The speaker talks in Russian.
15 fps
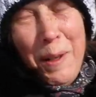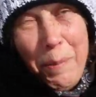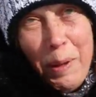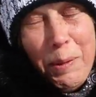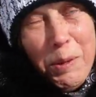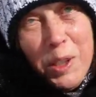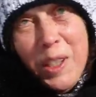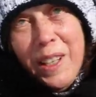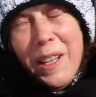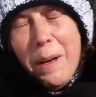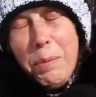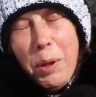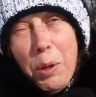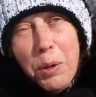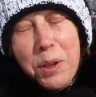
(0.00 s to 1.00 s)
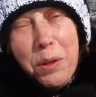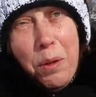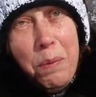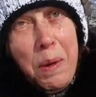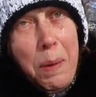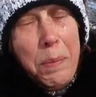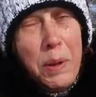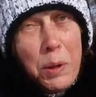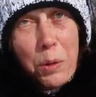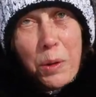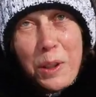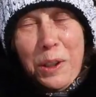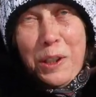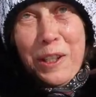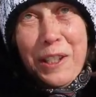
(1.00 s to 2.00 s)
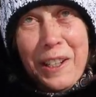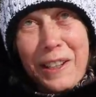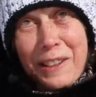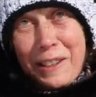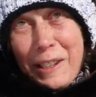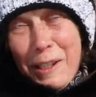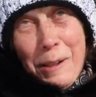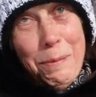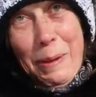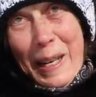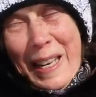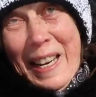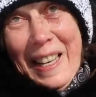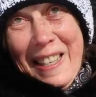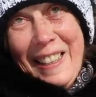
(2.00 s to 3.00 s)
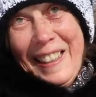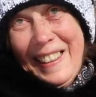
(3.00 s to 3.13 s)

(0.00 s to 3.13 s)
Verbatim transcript: Потому что, наоборот, кто у меня подруги сидел, те заболели.